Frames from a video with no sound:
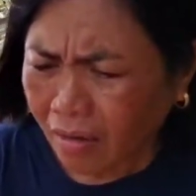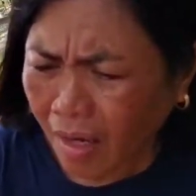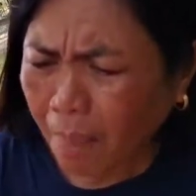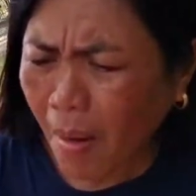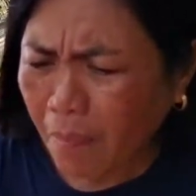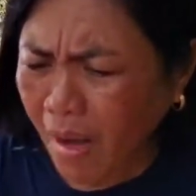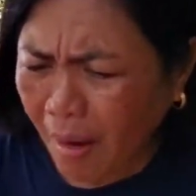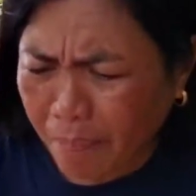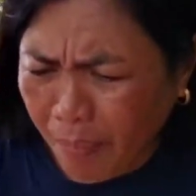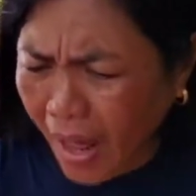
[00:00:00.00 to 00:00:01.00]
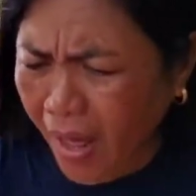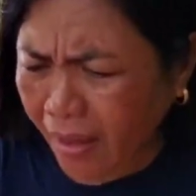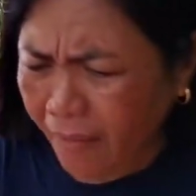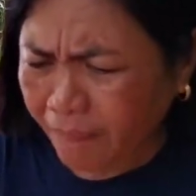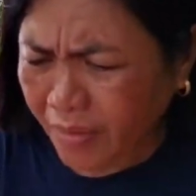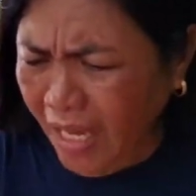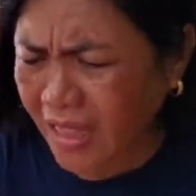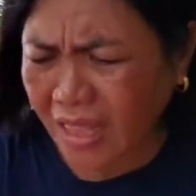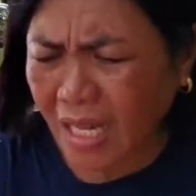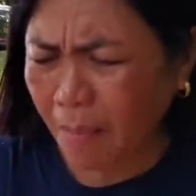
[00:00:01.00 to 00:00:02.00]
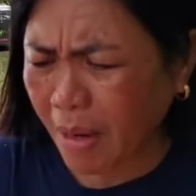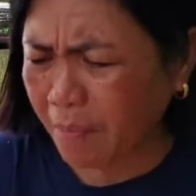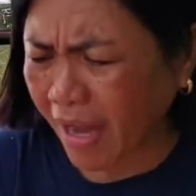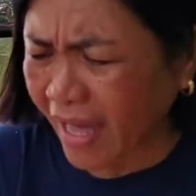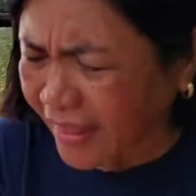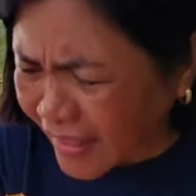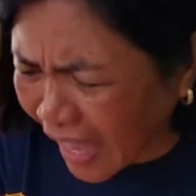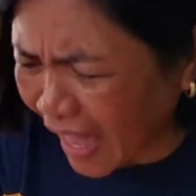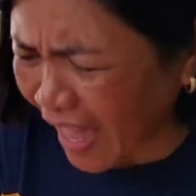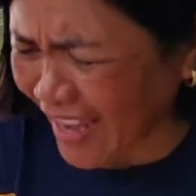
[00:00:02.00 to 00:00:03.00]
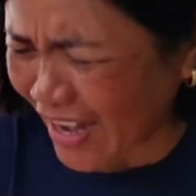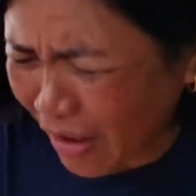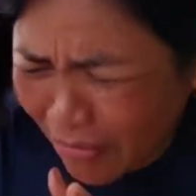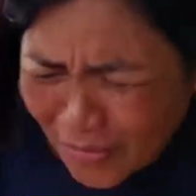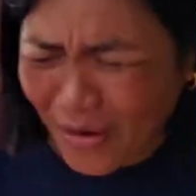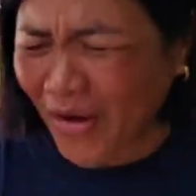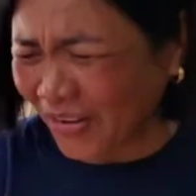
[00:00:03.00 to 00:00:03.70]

Nagbablog pa na hindi naman maganda. Ay nako.